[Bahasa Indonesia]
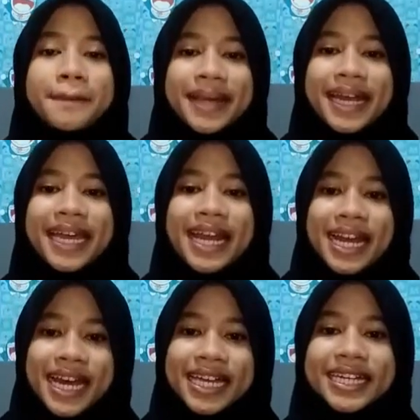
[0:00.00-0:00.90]

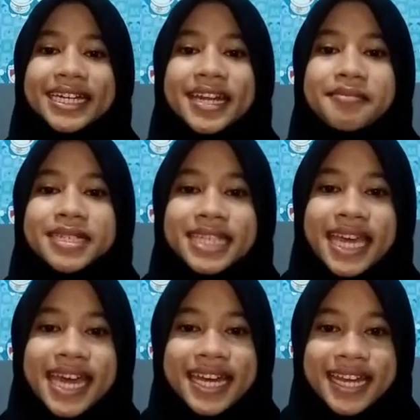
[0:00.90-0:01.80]
Perkenalkan, nama
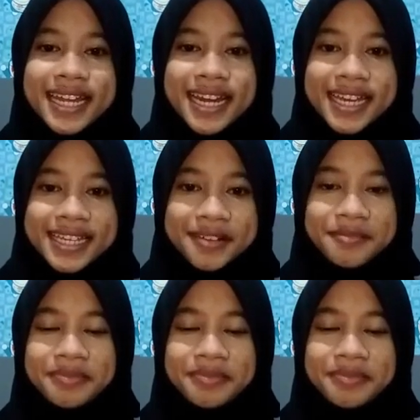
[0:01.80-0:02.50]
saya Haryani Lain.